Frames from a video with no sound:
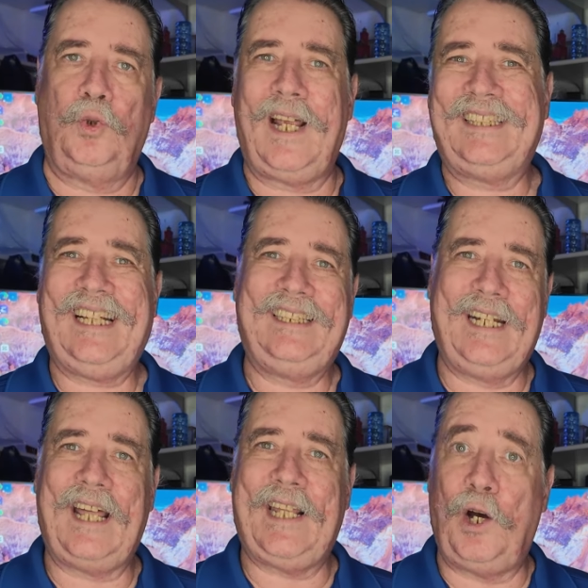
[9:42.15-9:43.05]
Durante el
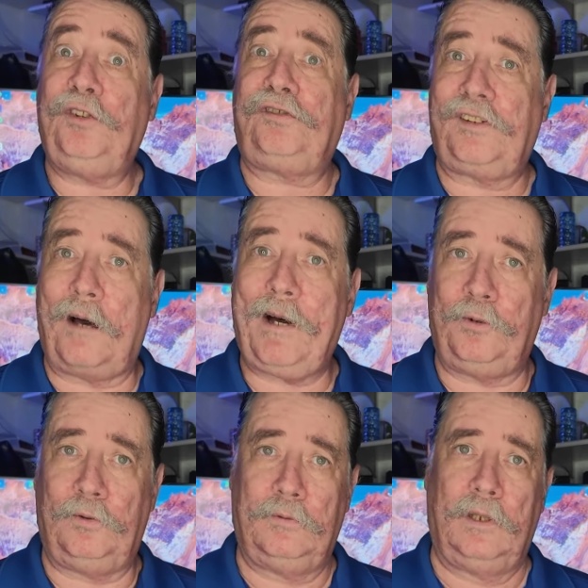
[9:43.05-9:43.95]
día de hoy,
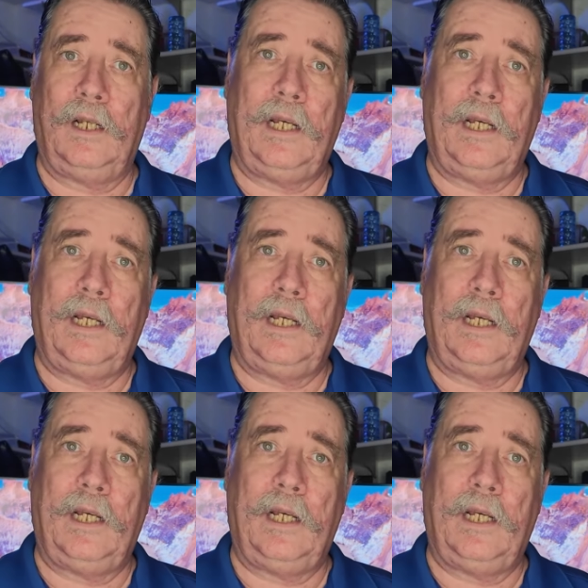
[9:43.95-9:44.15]
sábado,